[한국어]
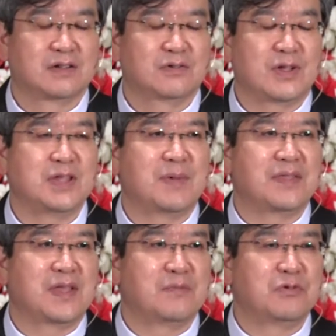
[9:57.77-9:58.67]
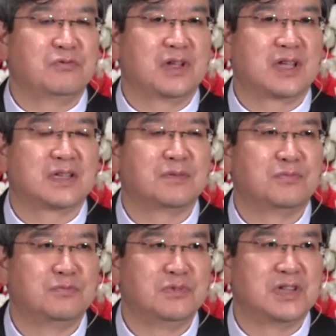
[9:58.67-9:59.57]
또한 이 만남이 우리에겐
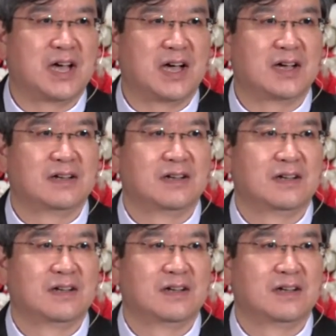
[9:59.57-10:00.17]
기쁩니다.